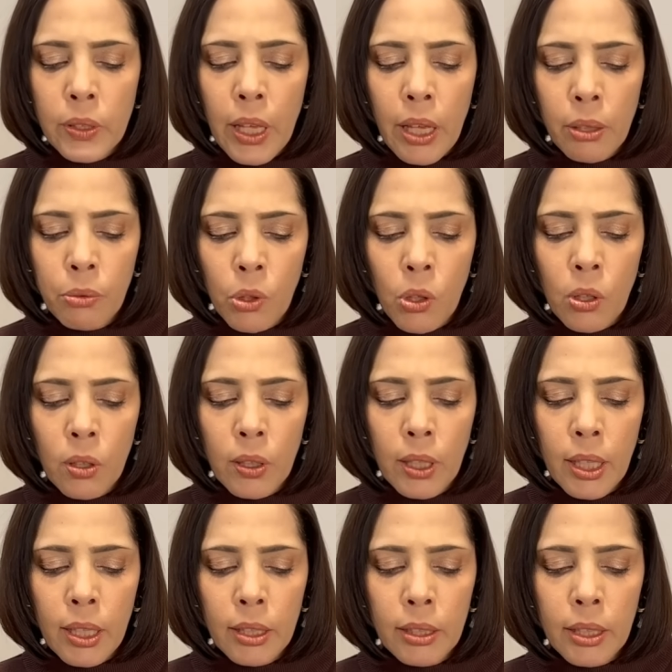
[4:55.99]
税を
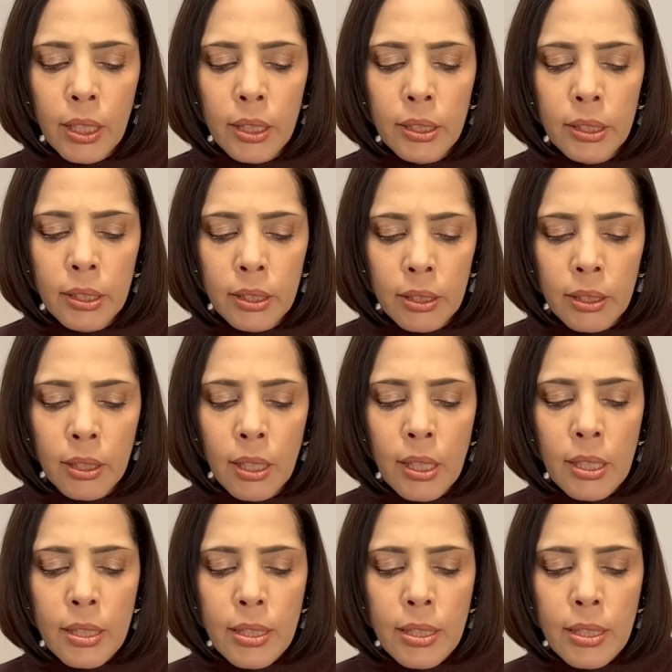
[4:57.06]
還元する